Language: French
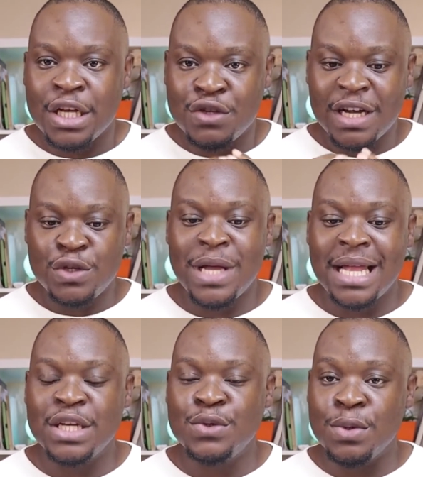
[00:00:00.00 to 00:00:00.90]
Tu vas juste
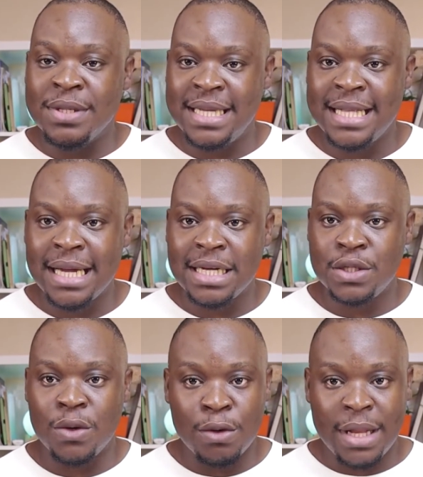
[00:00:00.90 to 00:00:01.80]
aller sur le site en
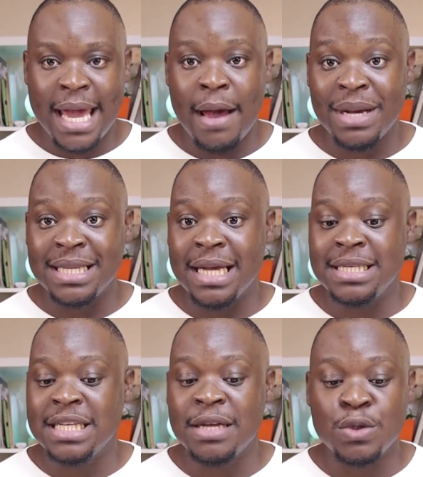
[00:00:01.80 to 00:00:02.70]
question, le lien en bas de
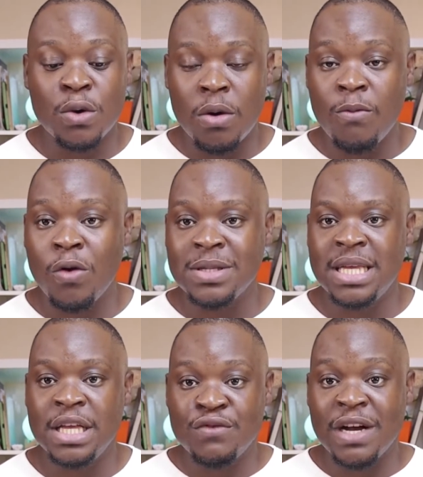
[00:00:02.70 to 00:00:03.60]
la description, comme vous connaissez.